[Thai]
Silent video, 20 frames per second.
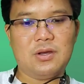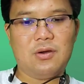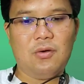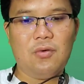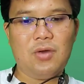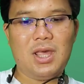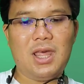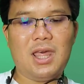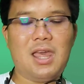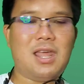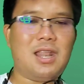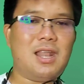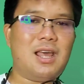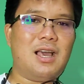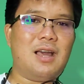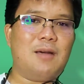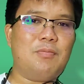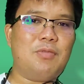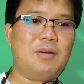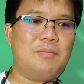โอเค
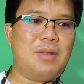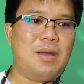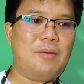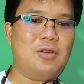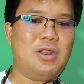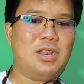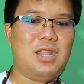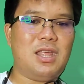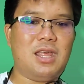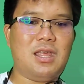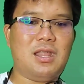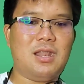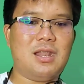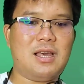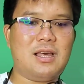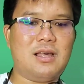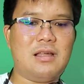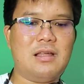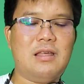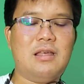นะครับสำหรับวันนี้
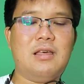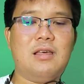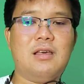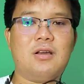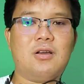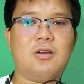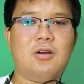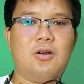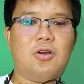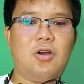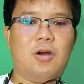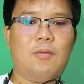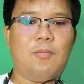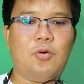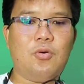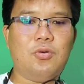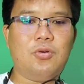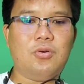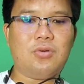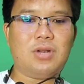นะก็ขอบ
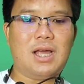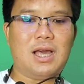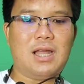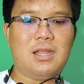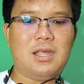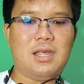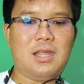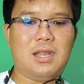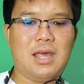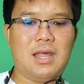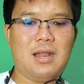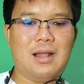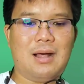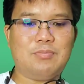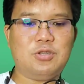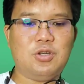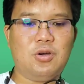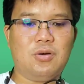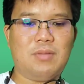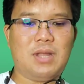คุณทุกท่านที่ได้
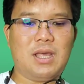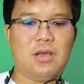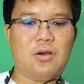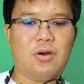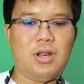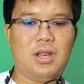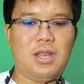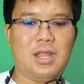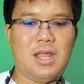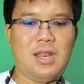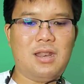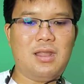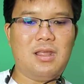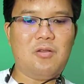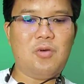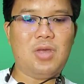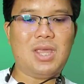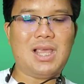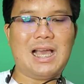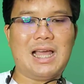รับชมในคอนเทนต์
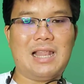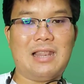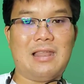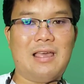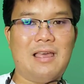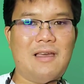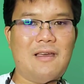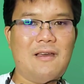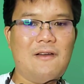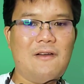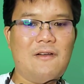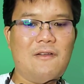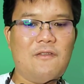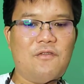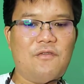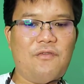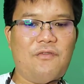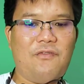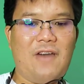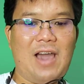นี้ด้วยกัน
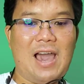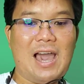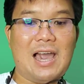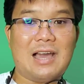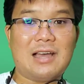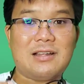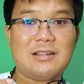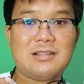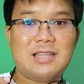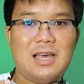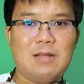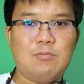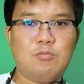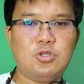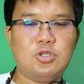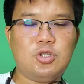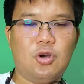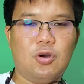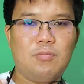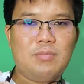ฝากท่าน
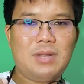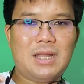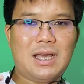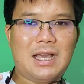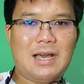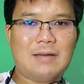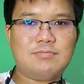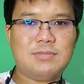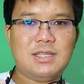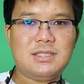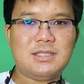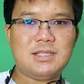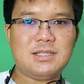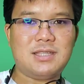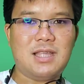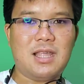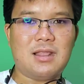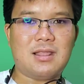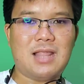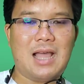ผู้ชมนะครับที่จะ
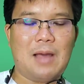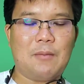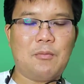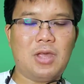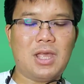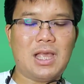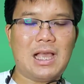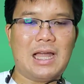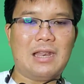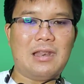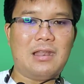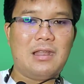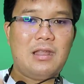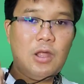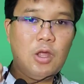ติดตามด้วยกัน